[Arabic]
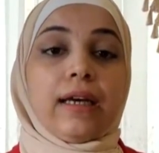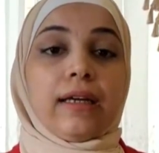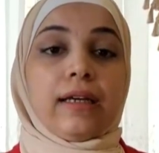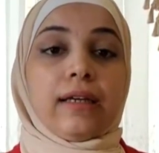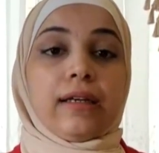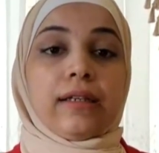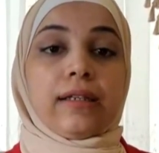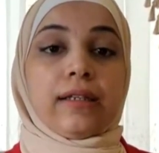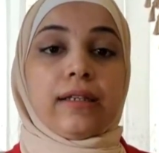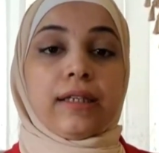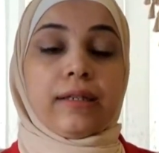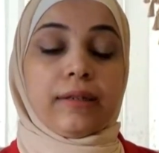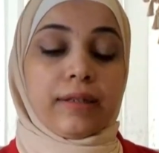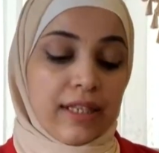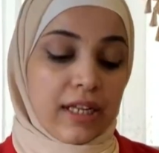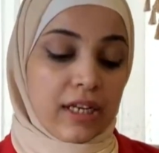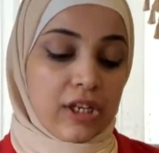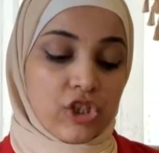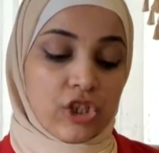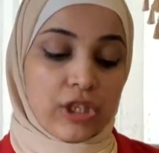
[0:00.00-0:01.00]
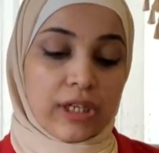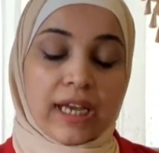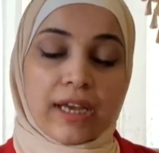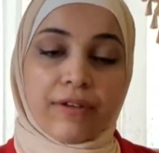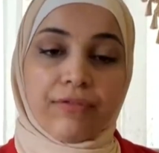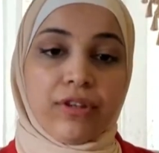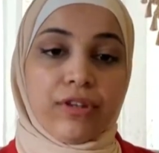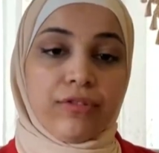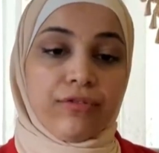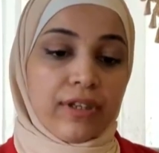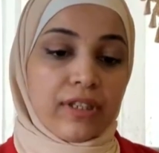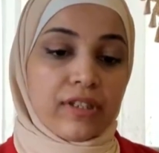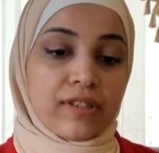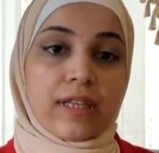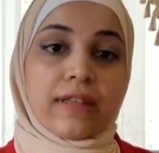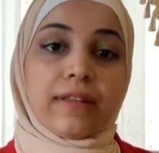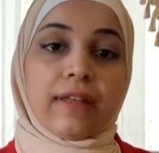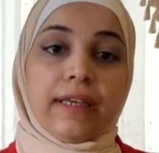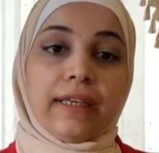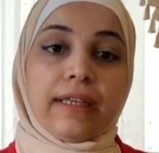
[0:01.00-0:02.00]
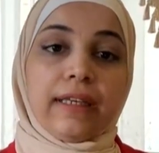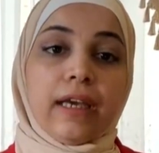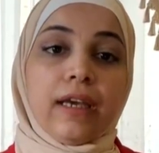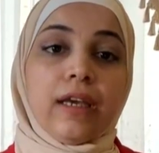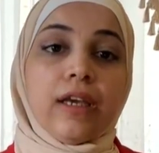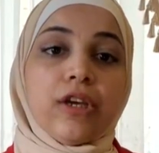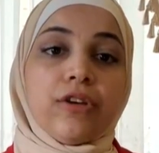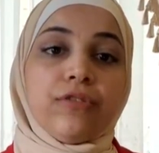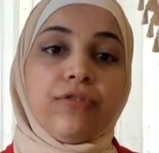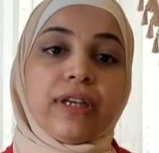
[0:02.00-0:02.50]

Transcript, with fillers: آه، الدرجه الخفيفه السطحيه